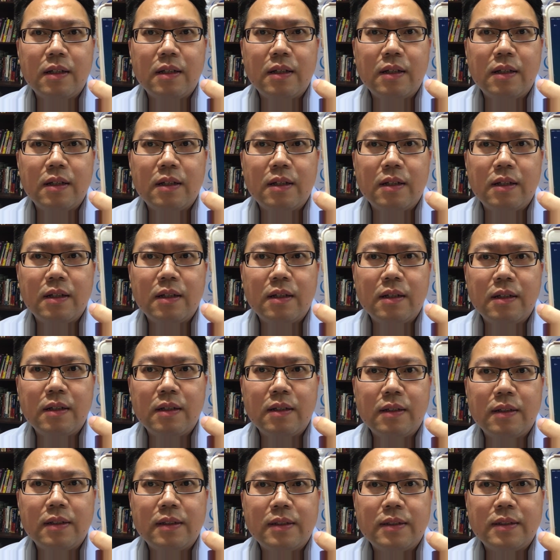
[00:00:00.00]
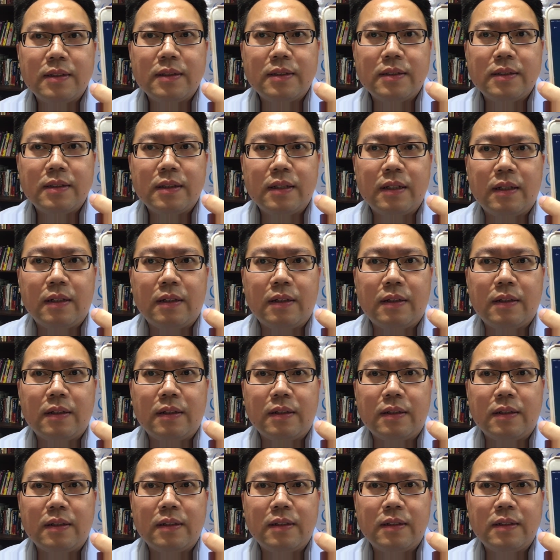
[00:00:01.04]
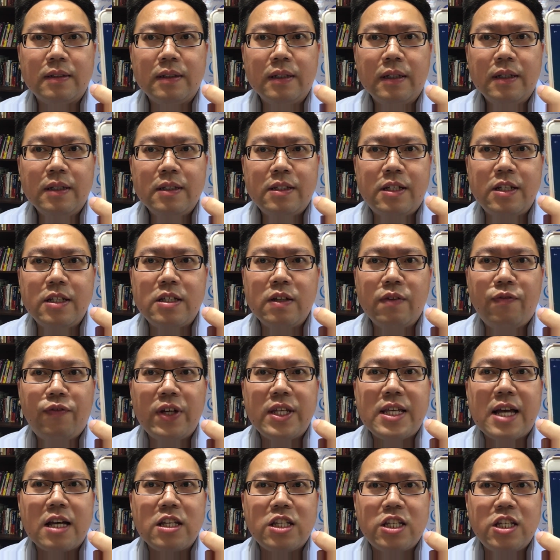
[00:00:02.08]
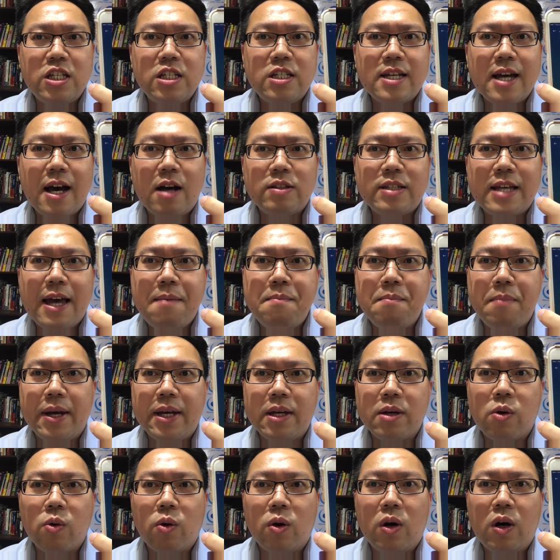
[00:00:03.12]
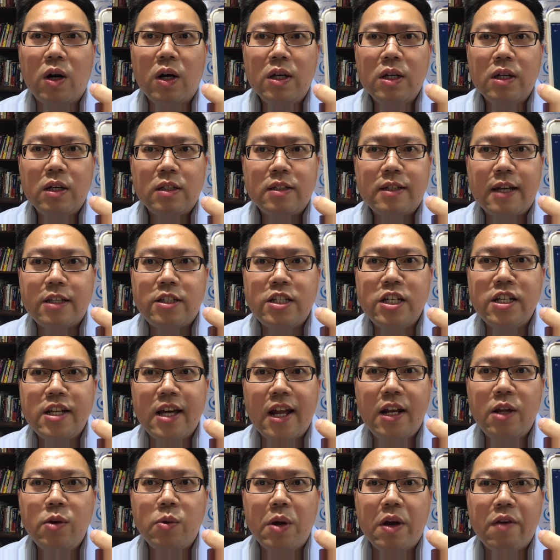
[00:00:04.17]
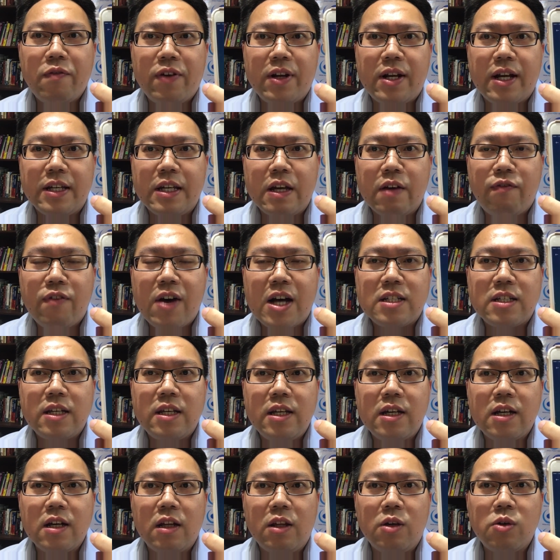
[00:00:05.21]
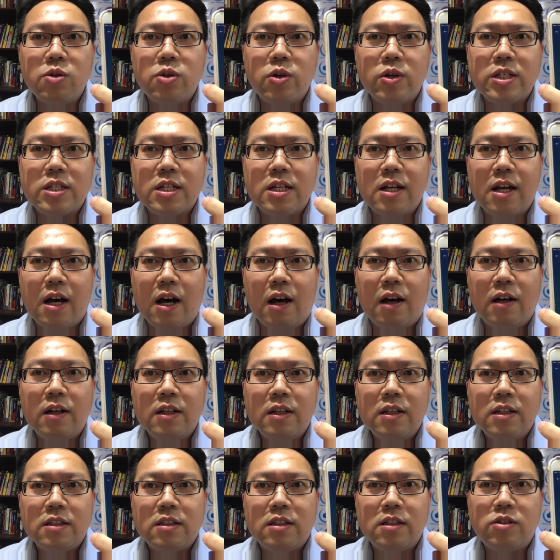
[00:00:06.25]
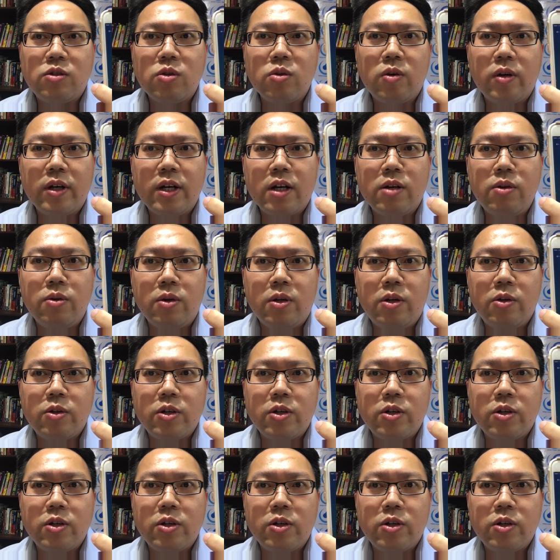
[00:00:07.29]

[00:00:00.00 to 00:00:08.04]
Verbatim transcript: 对对对对。哦，其实非常蹊跷，在美国，在今年六月份呢，也发生一个留学生呢，是中国一个女